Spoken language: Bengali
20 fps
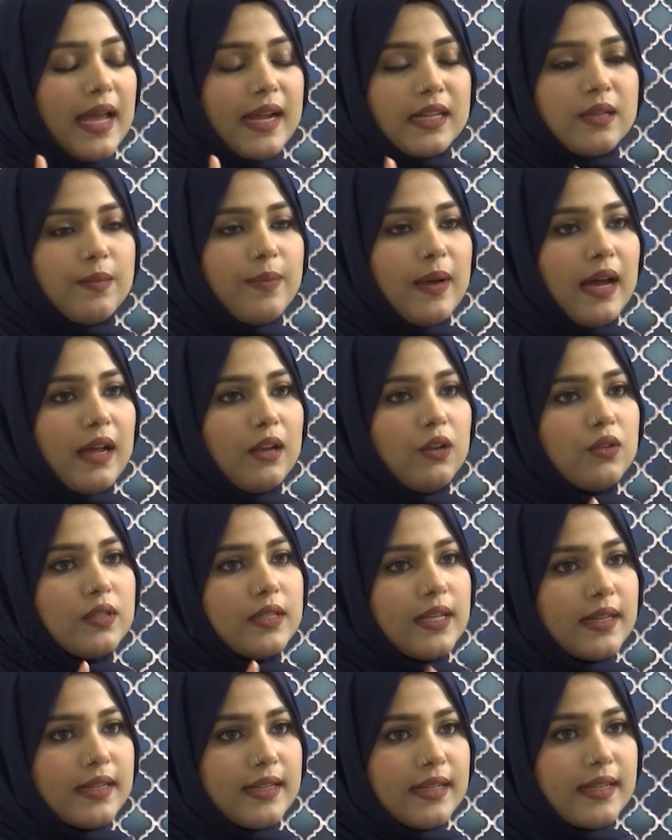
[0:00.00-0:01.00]
একটা ভালো
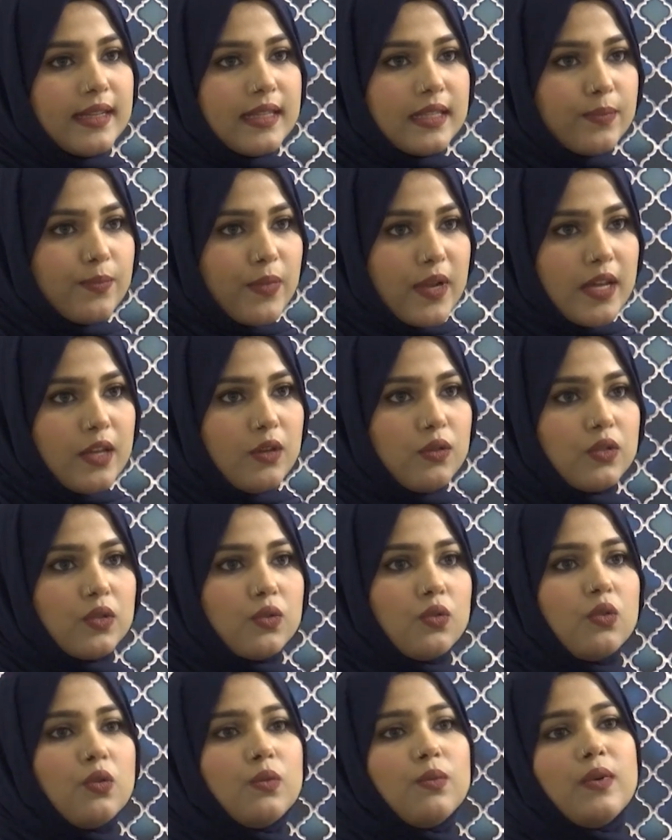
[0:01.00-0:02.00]
সেটিং স্প্রে ইউজ
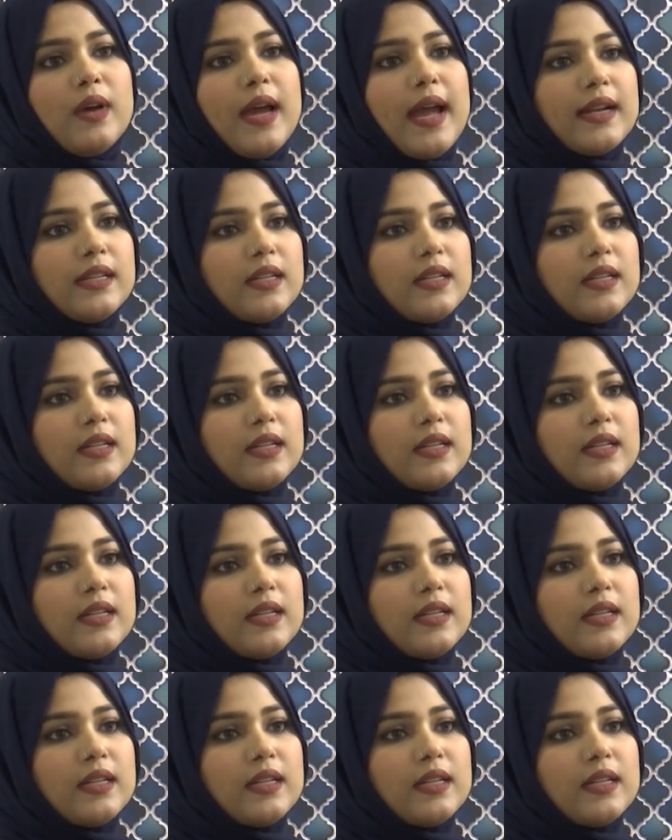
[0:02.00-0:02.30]
করব